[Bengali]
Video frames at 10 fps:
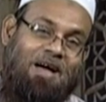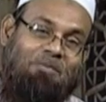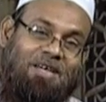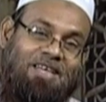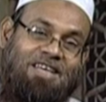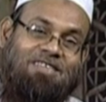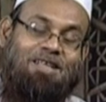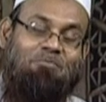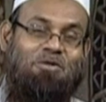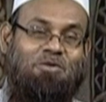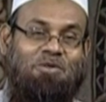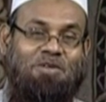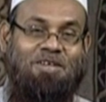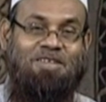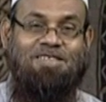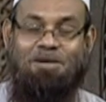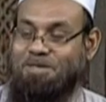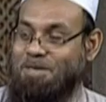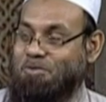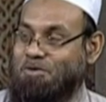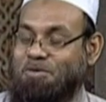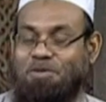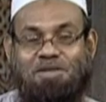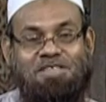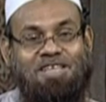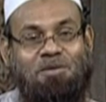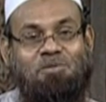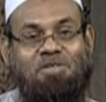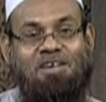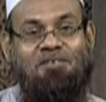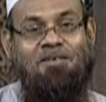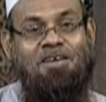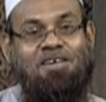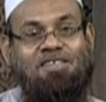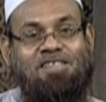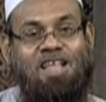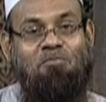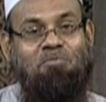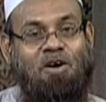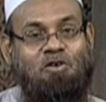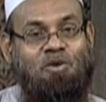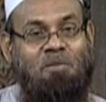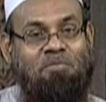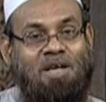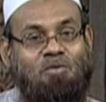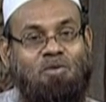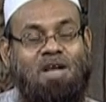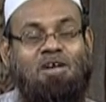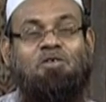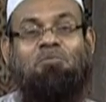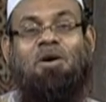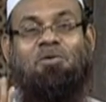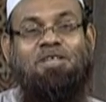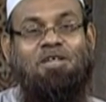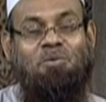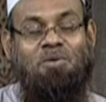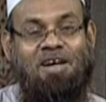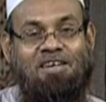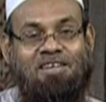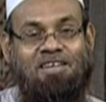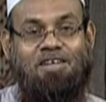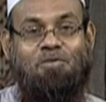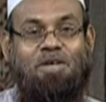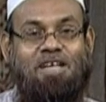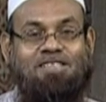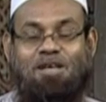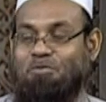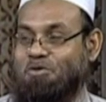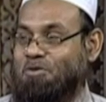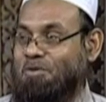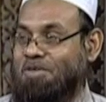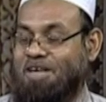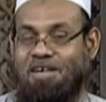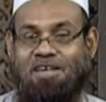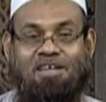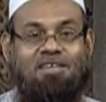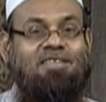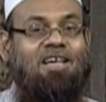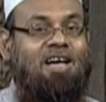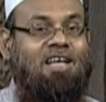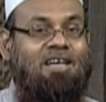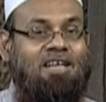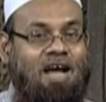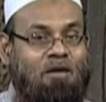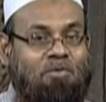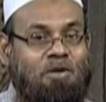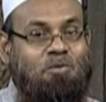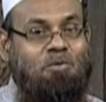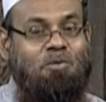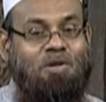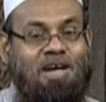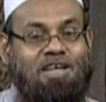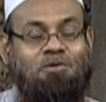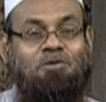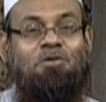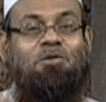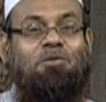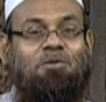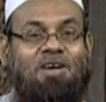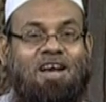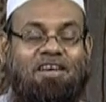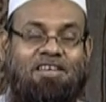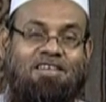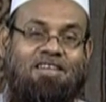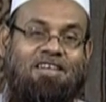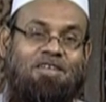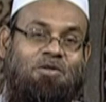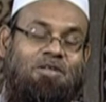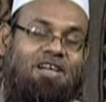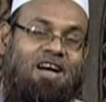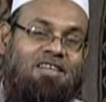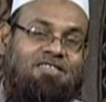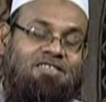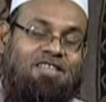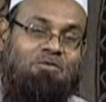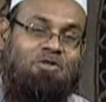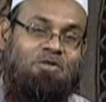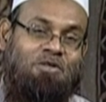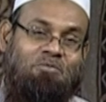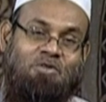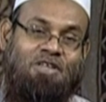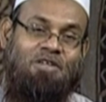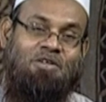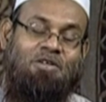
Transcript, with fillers: এবং এটা ইসলাম পছন্দ করে ইসলাম যেটা পছন্দ করে সেটা হচ্ছে ইসলাম হয়তো আপনার কল্যাণ অথবা অন্যের কল্যাণ এই দুটাকে ইসলাম পছন্দ করে থাকে যেখানে আপনারও কোনো কল্যাণ নেই অন্যেরও কোনো কল্যাণ নেই এ ধরনের কাজ ইসলামের শরীয়তের মধ্যে